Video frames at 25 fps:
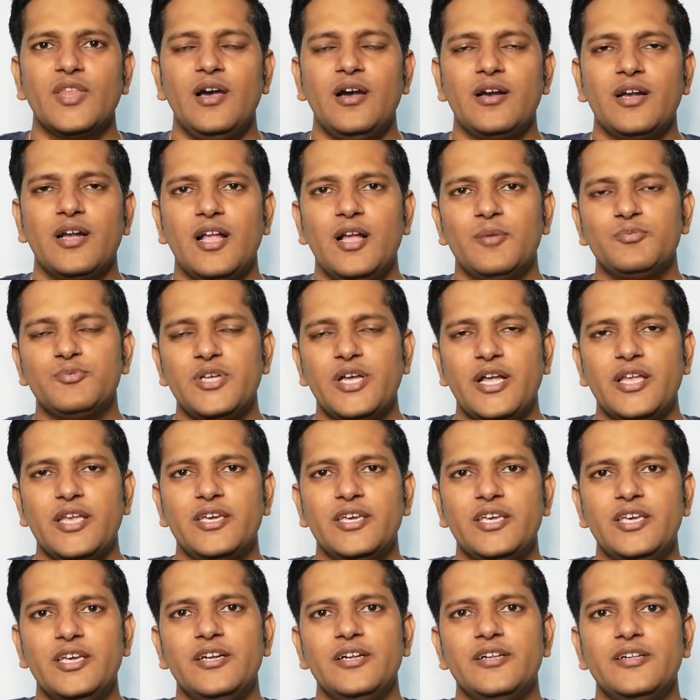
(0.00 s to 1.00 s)
अगर आप सारे
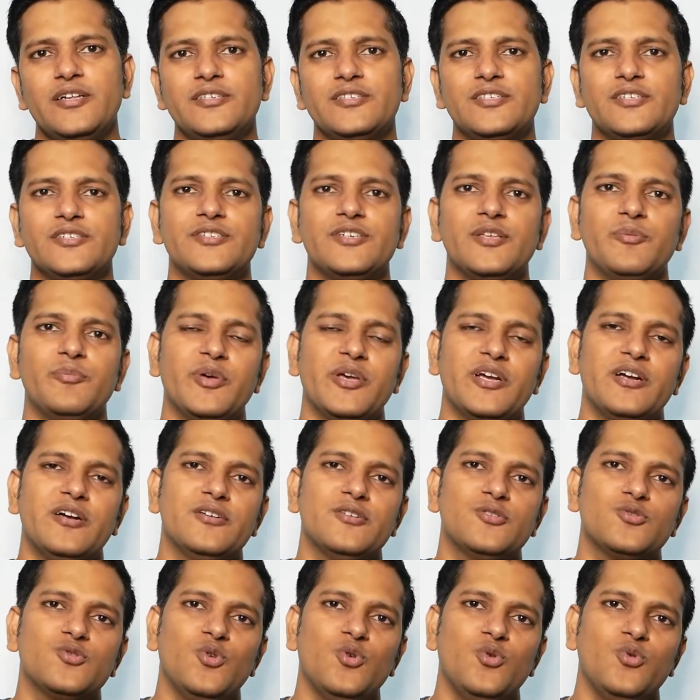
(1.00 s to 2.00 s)
की डिसीजन
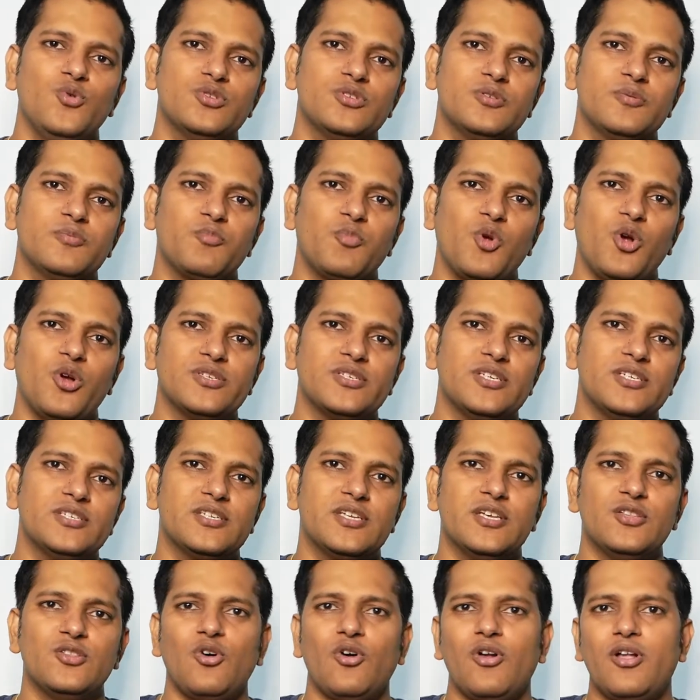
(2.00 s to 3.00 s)
मेकर्स को उस प्रोसेस
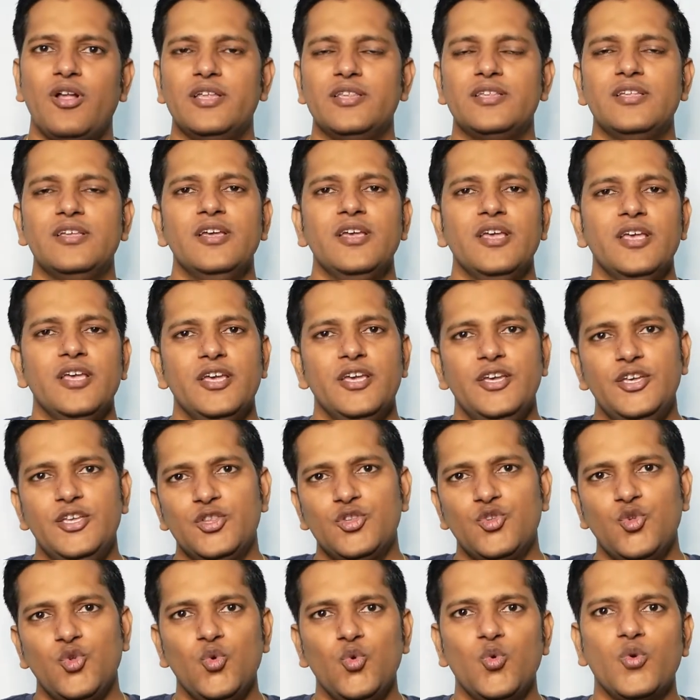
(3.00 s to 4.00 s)
के दौरान
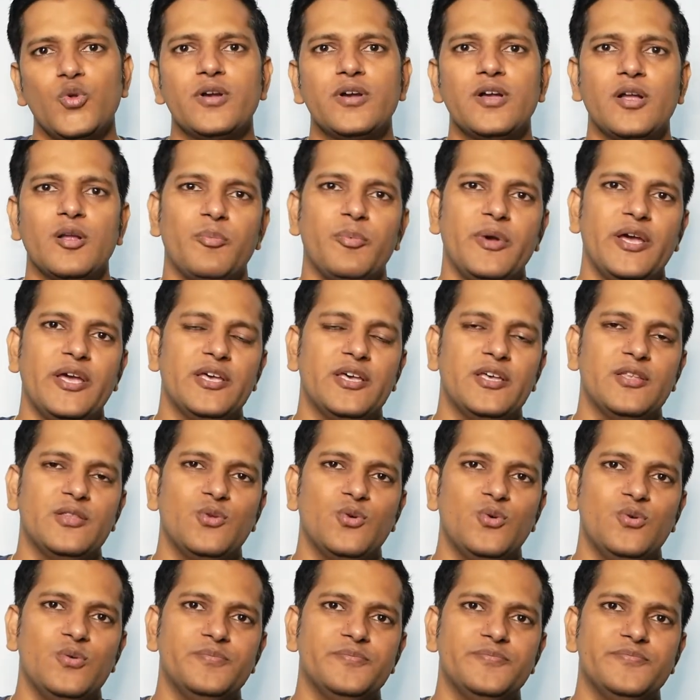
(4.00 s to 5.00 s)
इंक्लूड कर पाएंगे
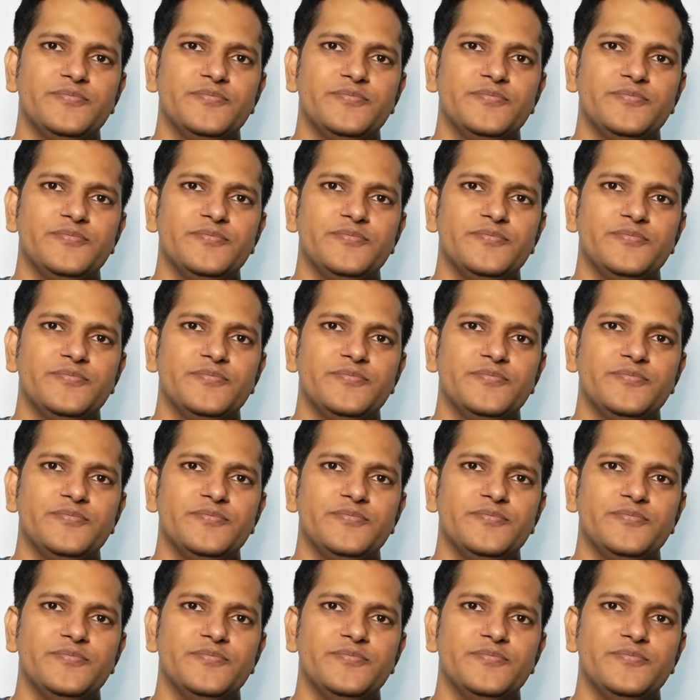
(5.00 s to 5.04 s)
तो